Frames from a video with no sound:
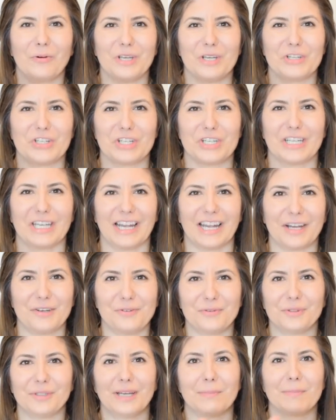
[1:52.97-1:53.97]

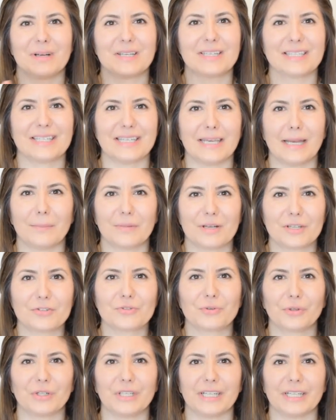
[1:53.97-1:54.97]
originário da bacia
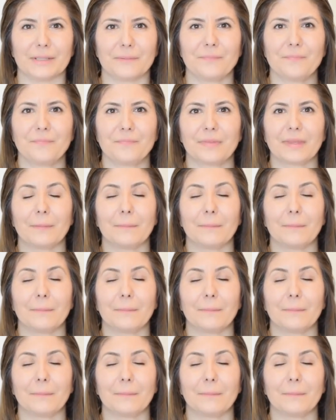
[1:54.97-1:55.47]
amazônica